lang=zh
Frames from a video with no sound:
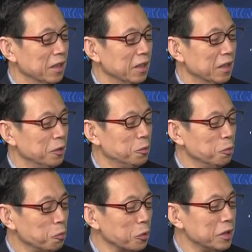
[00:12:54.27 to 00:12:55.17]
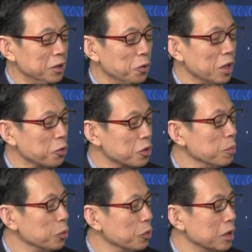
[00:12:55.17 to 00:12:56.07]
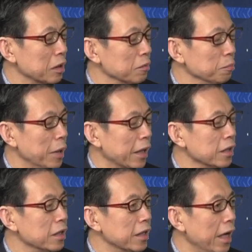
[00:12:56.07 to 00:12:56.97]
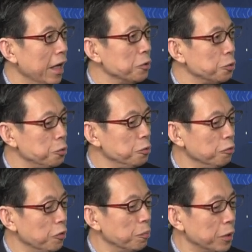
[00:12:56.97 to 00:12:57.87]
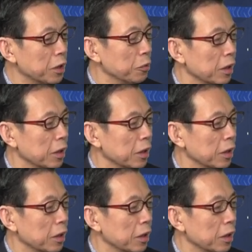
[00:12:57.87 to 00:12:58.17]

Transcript: 如果地球上有这么多人，每个人按需分配的话。